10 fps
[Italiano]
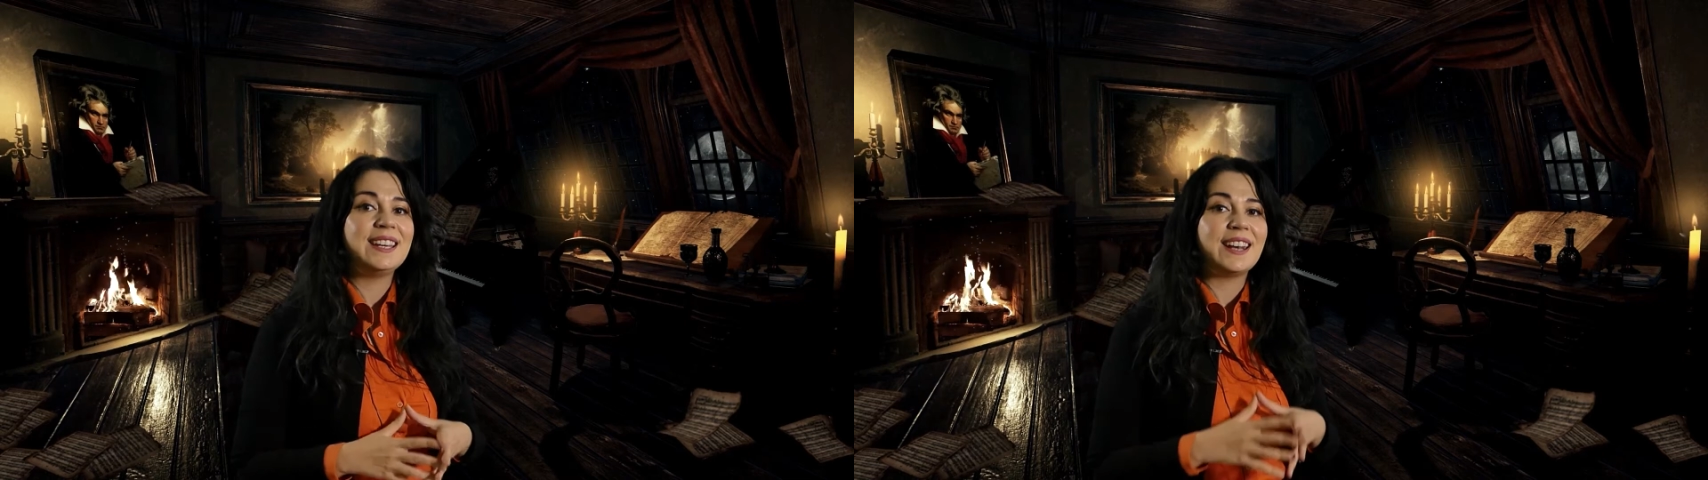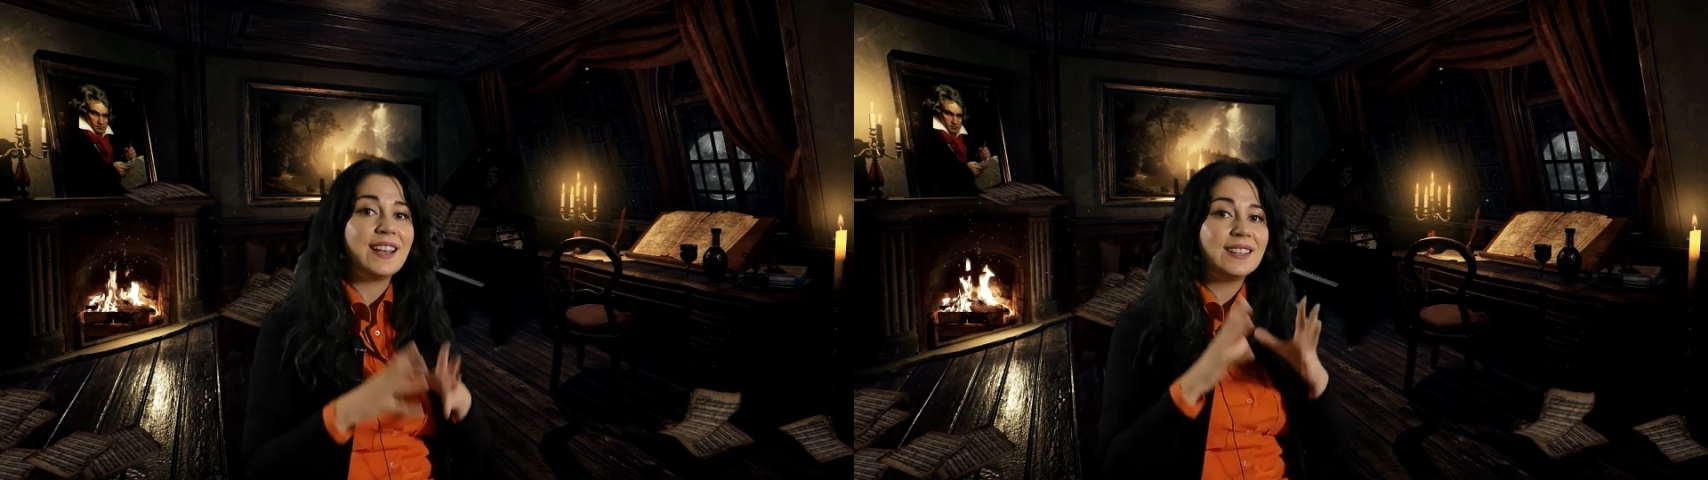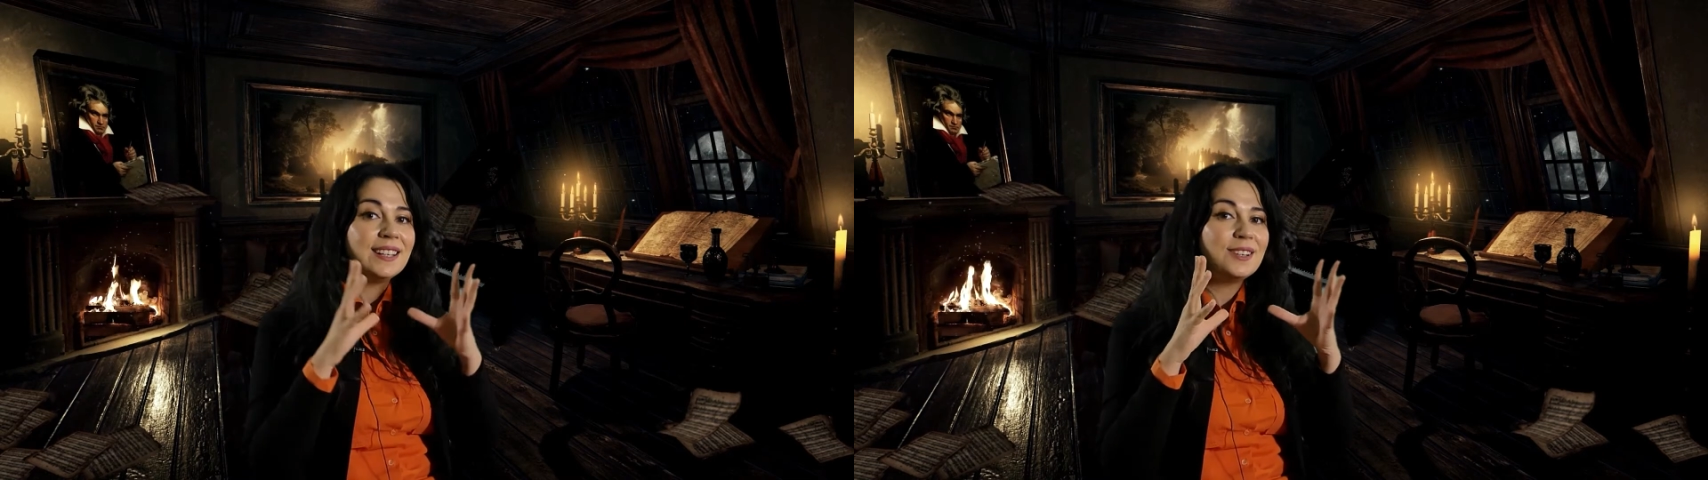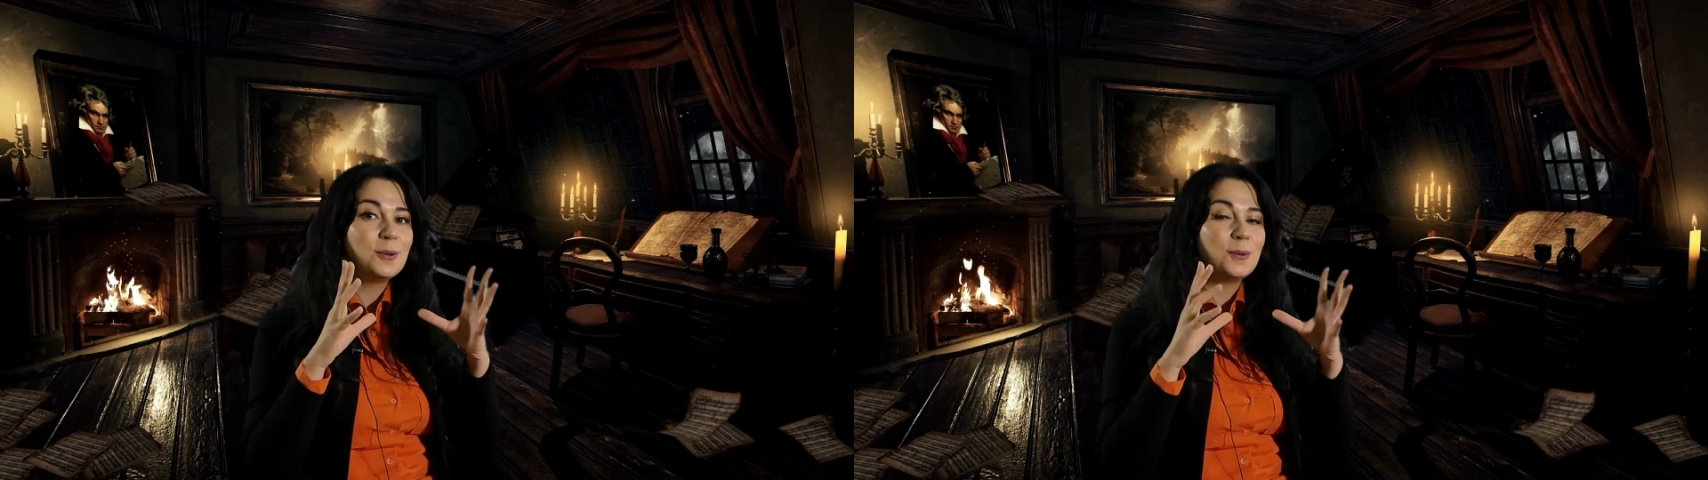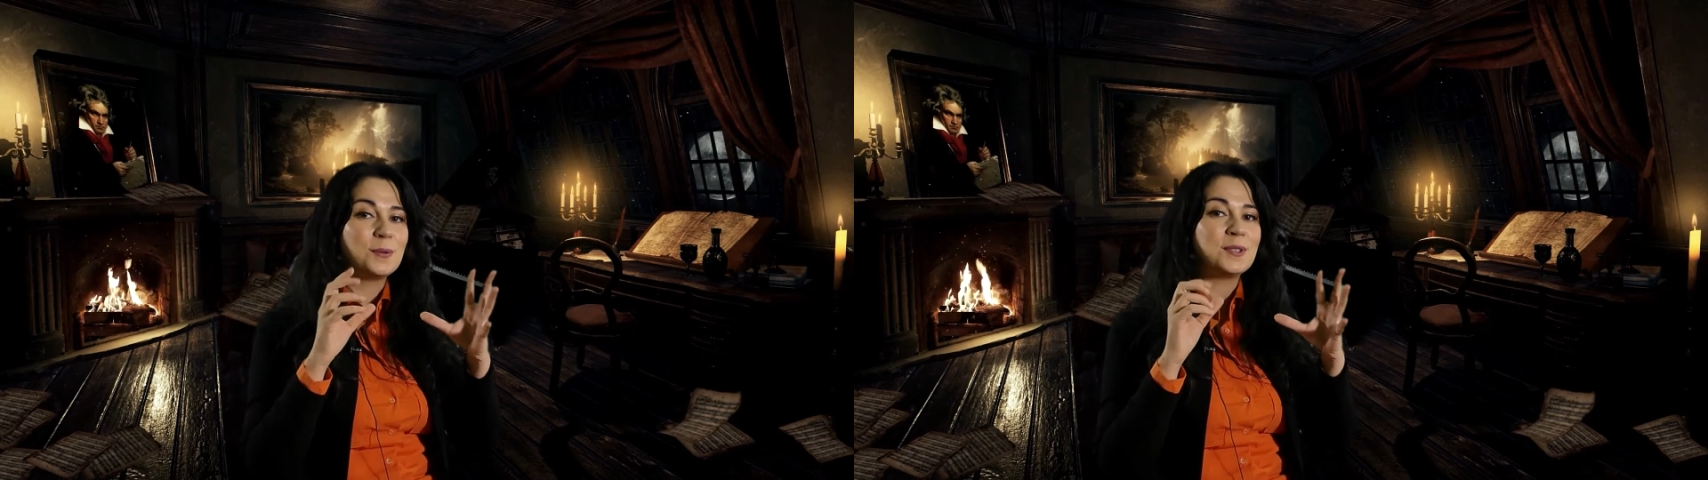grandi
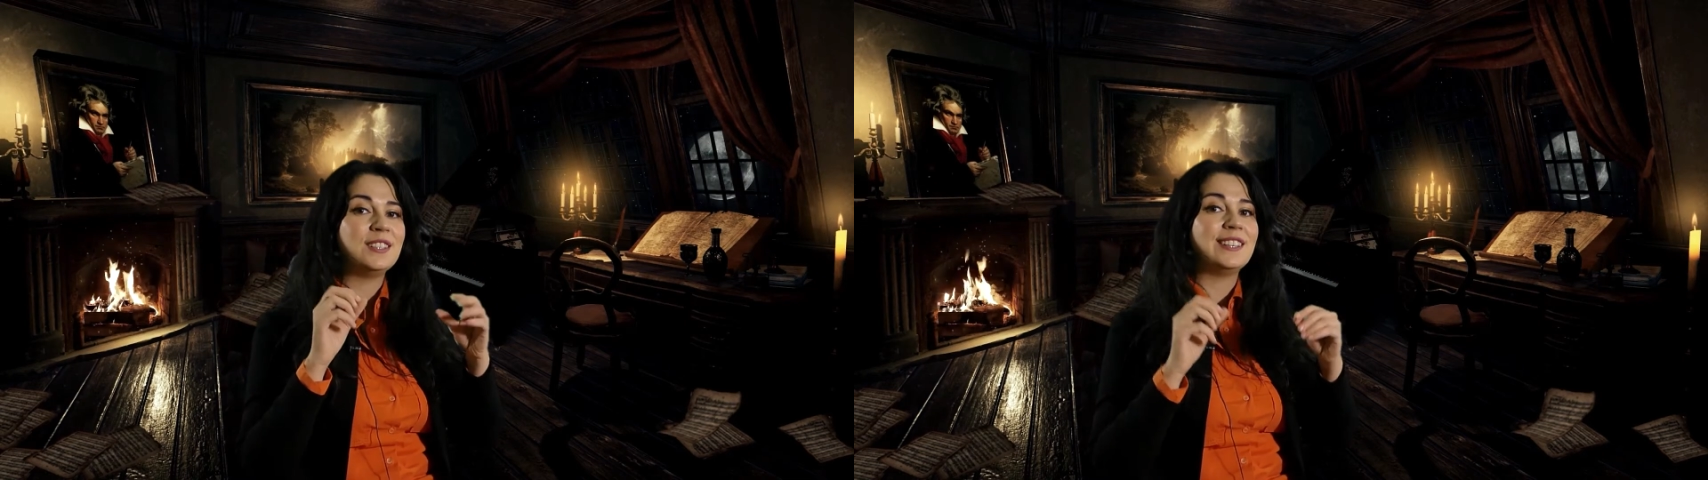golosi